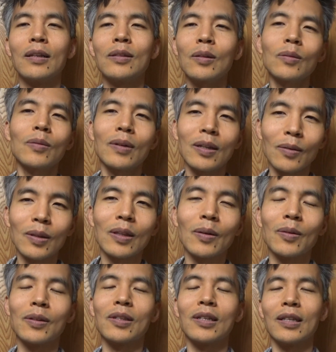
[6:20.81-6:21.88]
ちょっとは言って
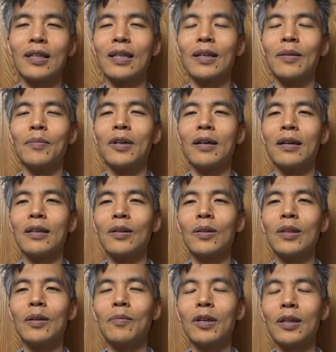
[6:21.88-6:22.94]
ほしいってまあ言っ
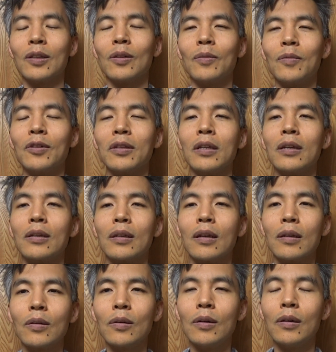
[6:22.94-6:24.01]
てもいいと思うんです
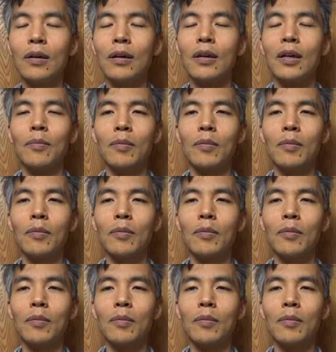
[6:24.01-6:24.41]
けど